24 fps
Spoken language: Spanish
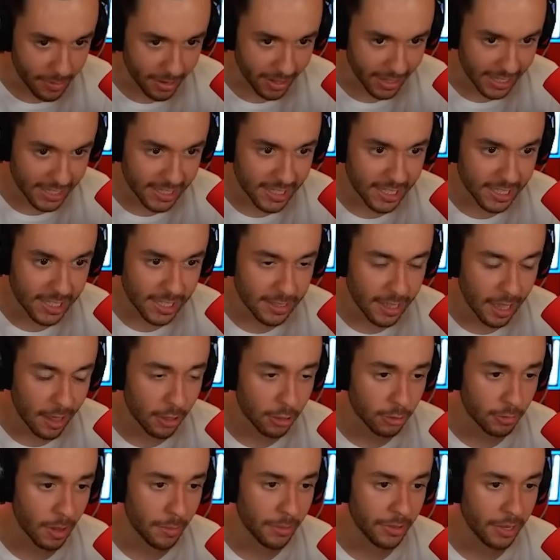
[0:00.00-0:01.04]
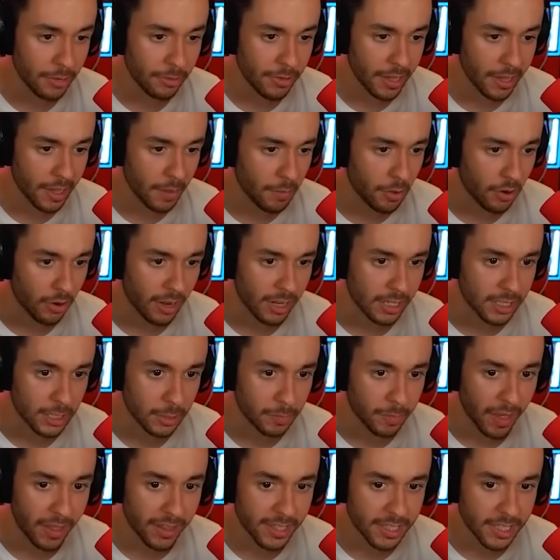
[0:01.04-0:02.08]
de verdad está chetado. Os voy a poner un ejemplo. Las
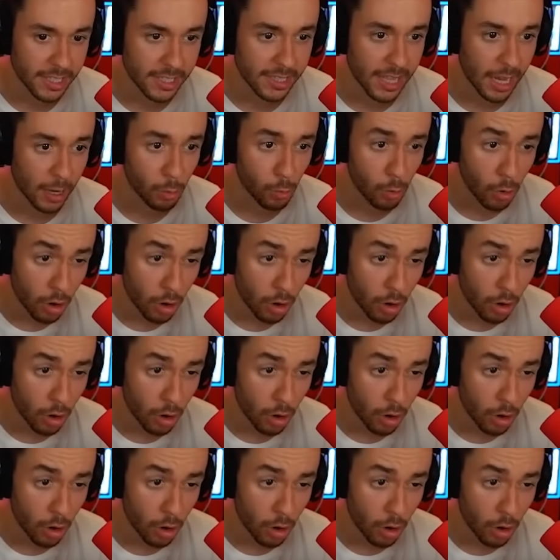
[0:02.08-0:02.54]
espadas de Star